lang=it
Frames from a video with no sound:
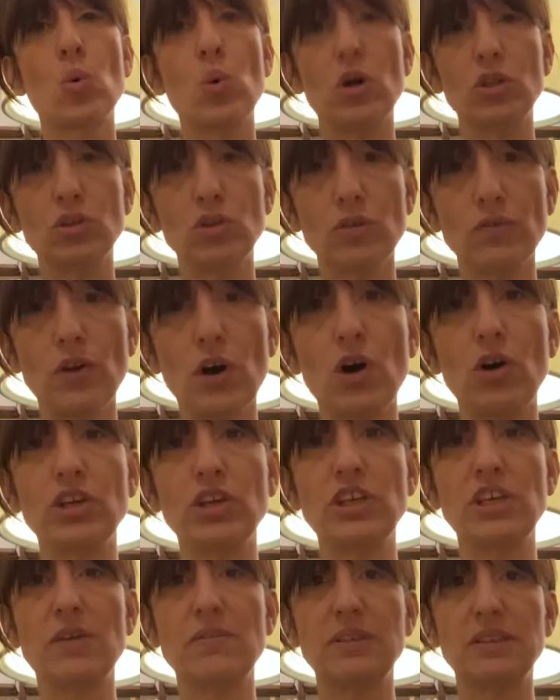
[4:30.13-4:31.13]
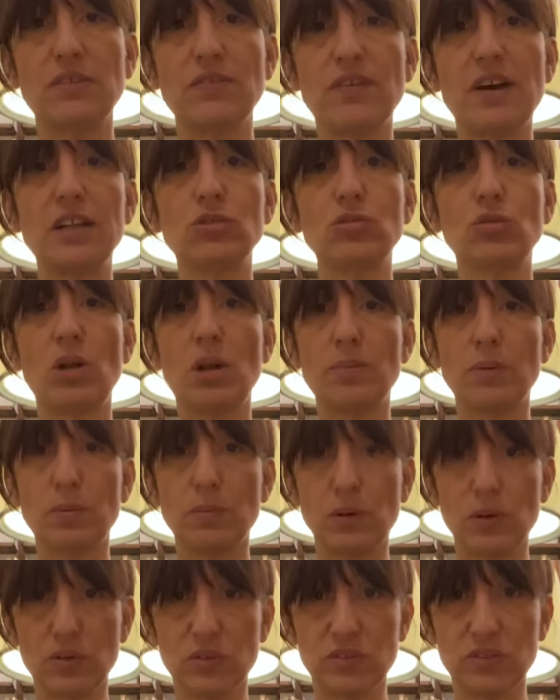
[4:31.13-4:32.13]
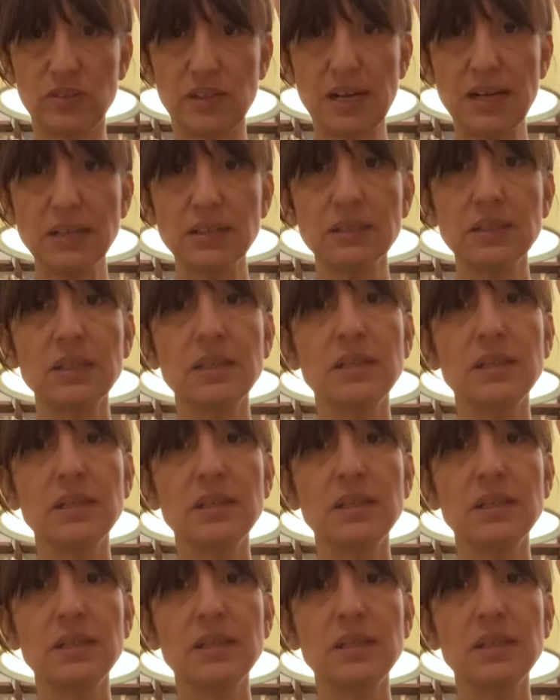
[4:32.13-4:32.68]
quando voi che avete fatto la proposta